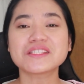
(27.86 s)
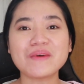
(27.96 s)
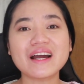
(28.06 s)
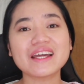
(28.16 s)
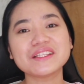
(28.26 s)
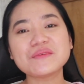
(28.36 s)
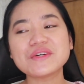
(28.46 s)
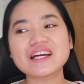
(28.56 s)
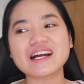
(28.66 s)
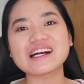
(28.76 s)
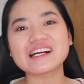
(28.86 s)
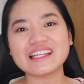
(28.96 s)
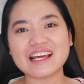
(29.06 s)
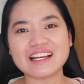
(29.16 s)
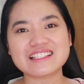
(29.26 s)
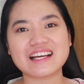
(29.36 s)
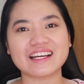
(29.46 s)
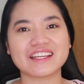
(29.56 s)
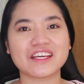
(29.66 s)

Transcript: Sa mga hindi po nakakakilala sa akin,